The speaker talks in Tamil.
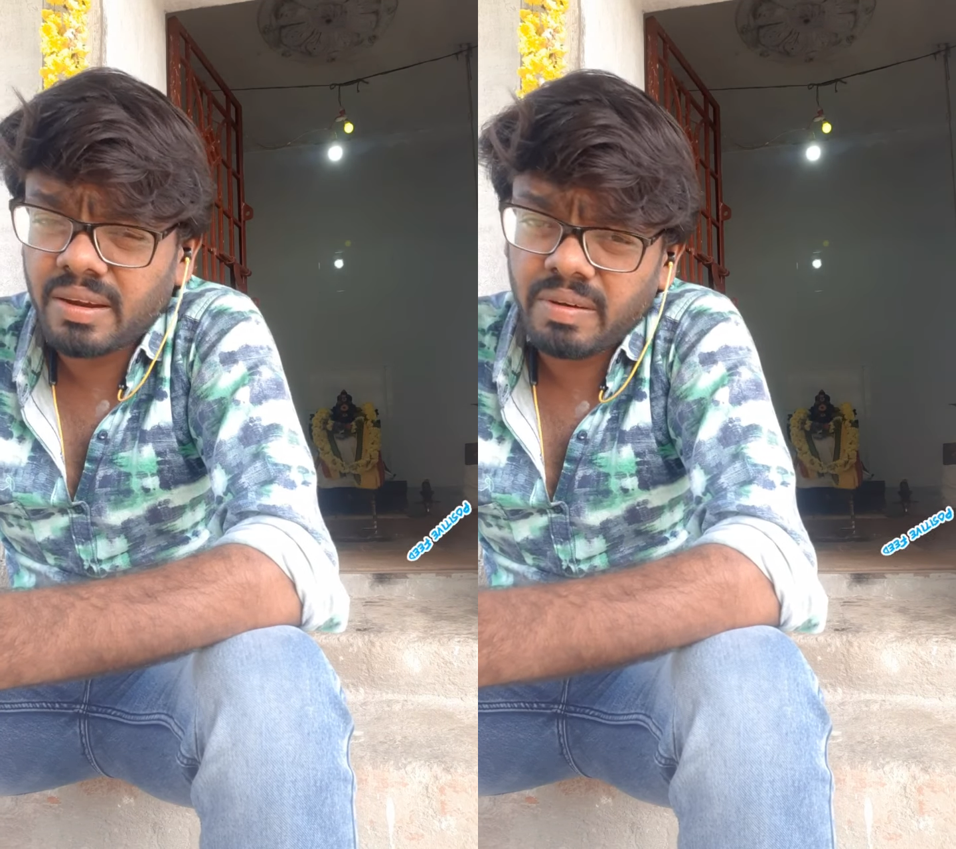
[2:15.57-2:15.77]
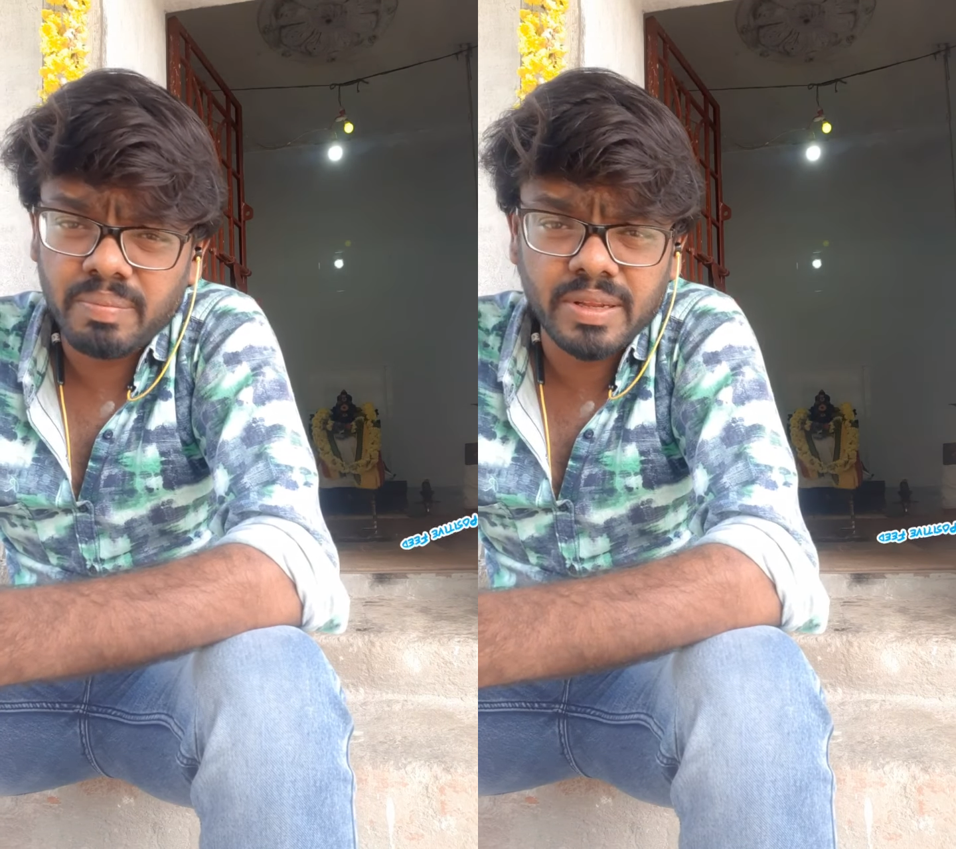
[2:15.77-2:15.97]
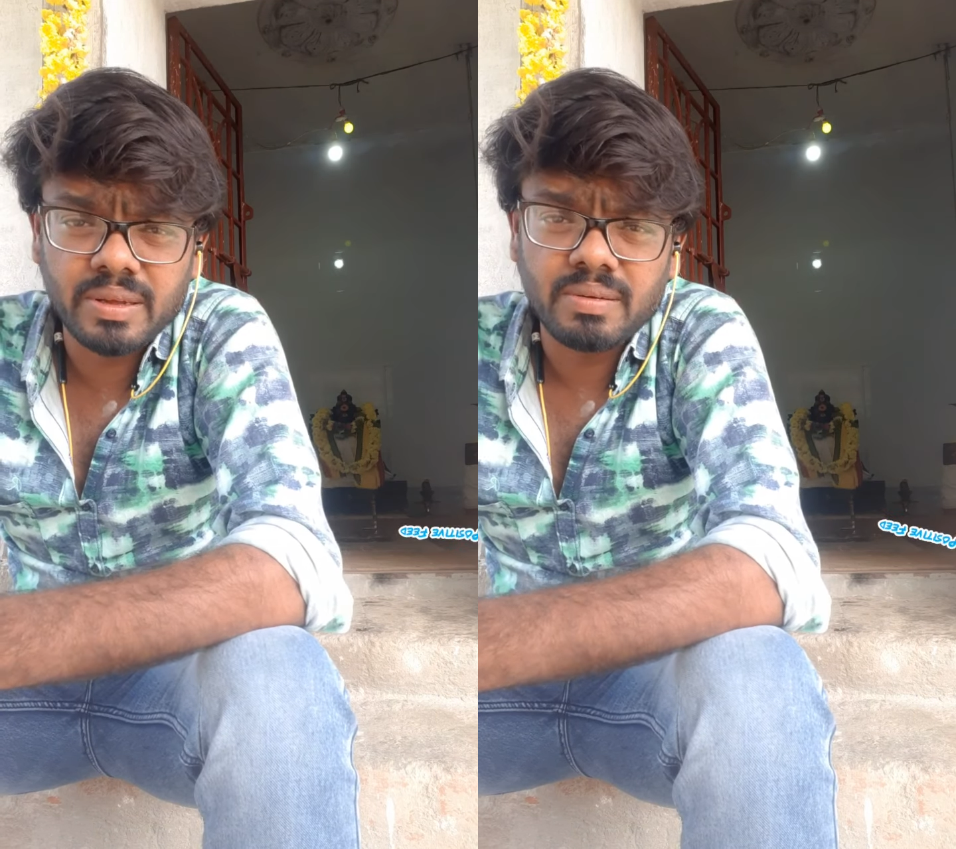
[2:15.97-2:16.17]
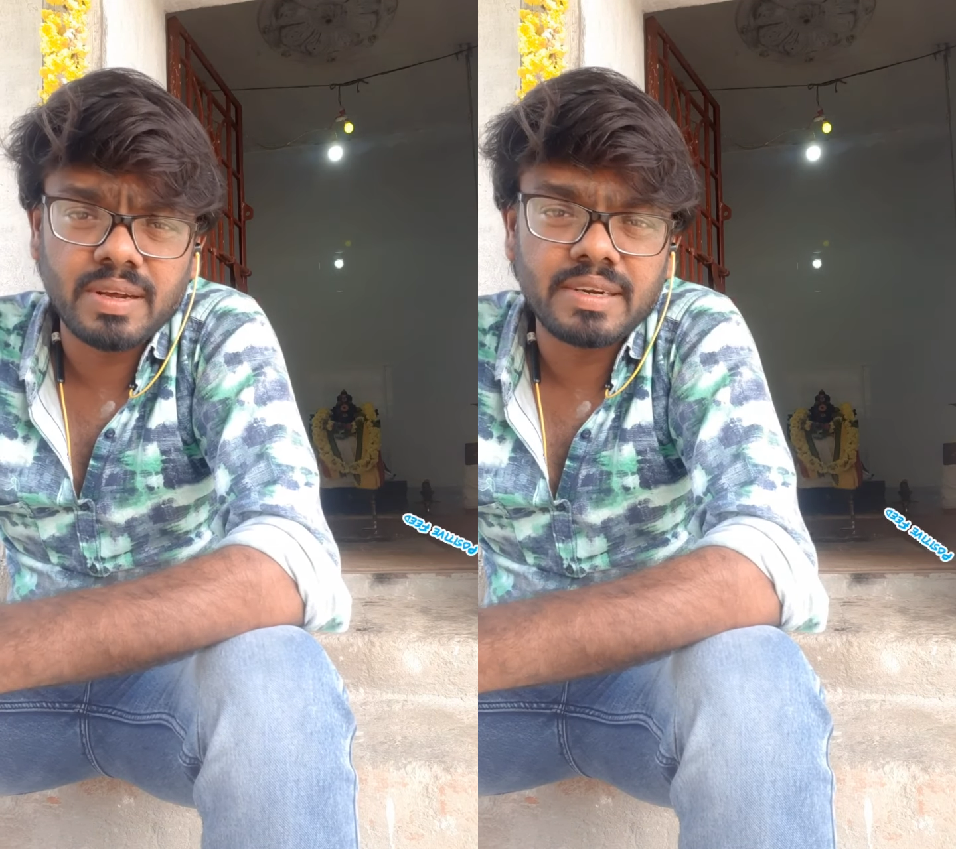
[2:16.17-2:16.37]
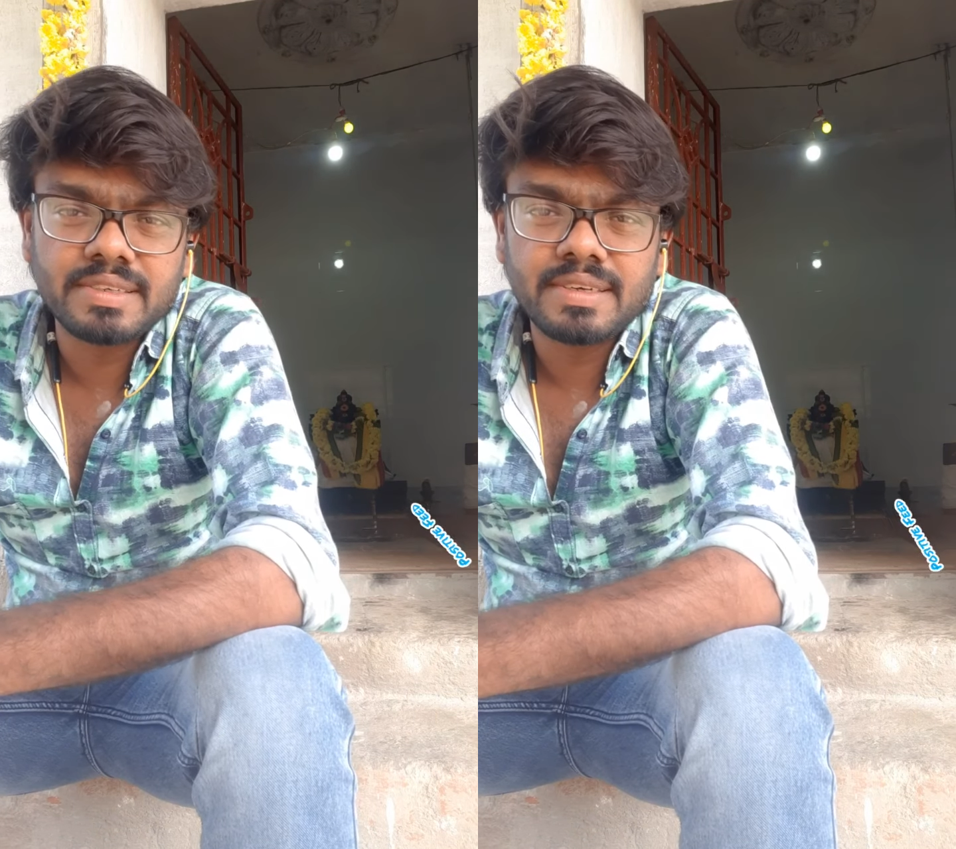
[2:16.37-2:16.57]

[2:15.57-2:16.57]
இறைவன் பார்த்துக்குவாரு